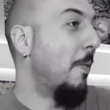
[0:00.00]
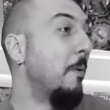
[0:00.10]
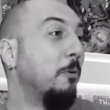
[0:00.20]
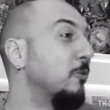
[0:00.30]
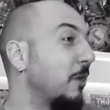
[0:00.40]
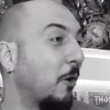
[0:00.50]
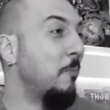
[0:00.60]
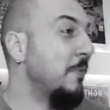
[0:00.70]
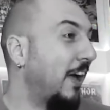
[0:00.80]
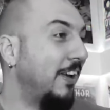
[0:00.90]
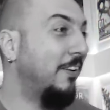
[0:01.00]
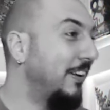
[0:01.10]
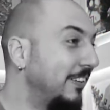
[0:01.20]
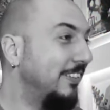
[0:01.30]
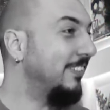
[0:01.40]
¿Me pones una cumbia ahí,
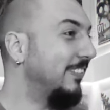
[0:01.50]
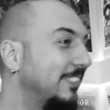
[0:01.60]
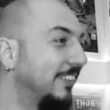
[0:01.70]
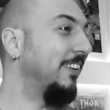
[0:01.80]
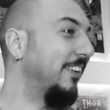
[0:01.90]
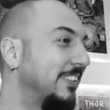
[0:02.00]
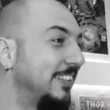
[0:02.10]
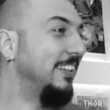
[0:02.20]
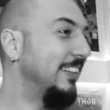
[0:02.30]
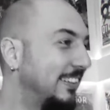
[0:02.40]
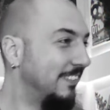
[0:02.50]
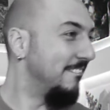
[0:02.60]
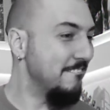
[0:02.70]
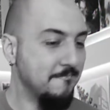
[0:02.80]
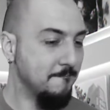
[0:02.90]
güey? Cuando hago así.
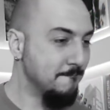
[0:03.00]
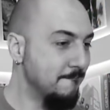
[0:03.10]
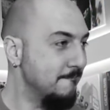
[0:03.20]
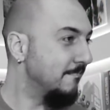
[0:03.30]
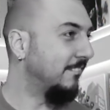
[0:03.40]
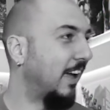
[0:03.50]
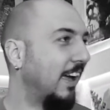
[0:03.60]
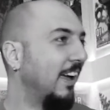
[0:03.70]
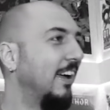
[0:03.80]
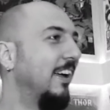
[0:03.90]
¿Eh?